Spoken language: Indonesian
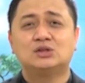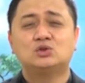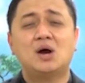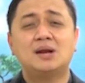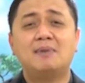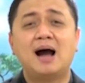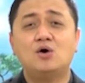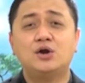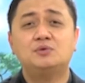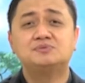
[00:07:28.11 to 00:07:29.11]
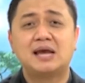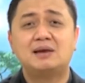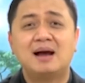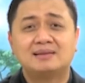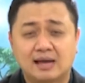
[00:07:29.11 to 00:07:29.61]
Tuhan mau hidup
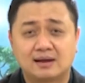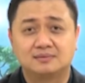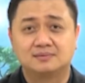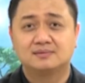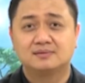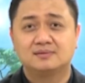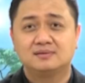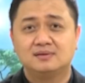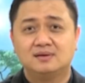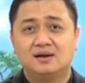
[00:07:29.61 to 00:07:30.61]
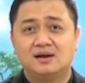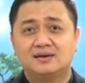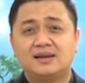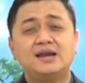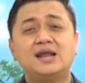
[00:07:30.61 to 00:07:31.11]
saya matang
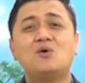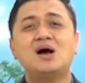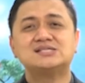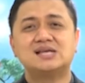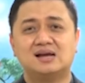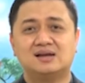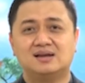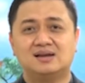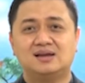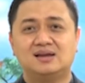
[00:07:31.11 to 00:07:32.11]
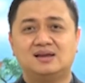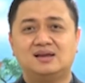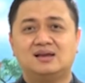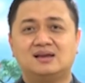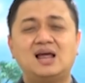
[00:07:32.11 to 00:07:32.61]
dan dewasa
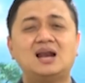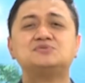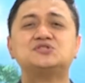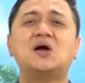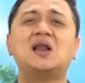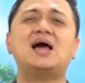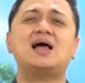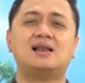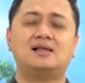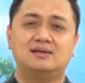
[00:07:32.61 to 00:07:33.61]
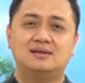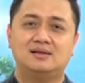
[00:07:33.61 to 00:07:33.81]
dalam segala hal.